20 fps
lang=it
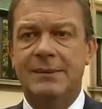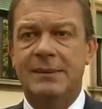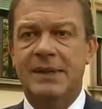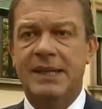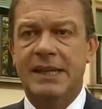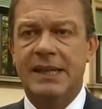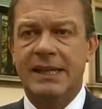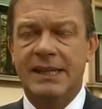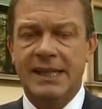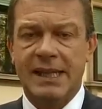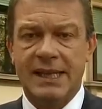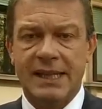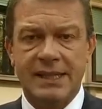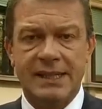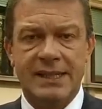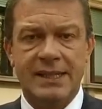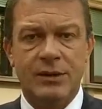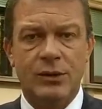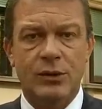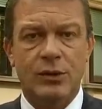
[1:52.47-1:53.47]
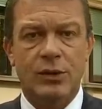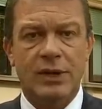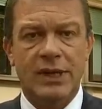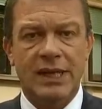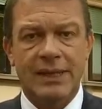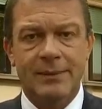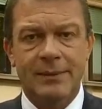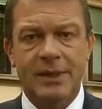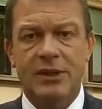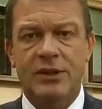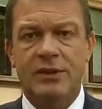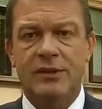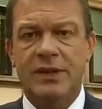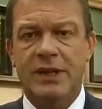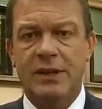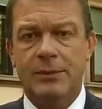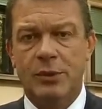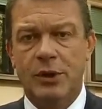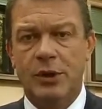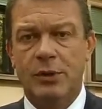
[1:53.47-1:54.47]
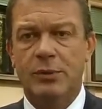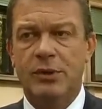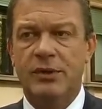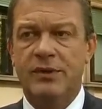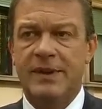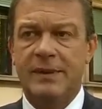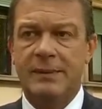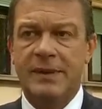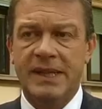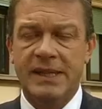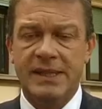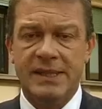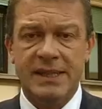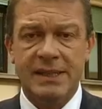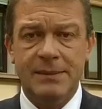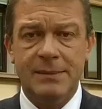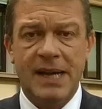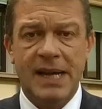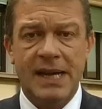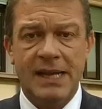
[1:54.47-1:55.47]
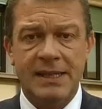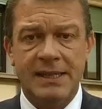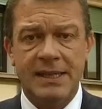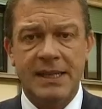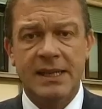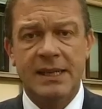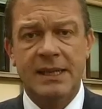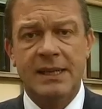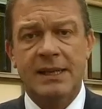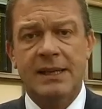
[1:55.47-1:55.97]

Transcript: in maniera tale che ci sia un collegamento vero e proprio fra medici di base,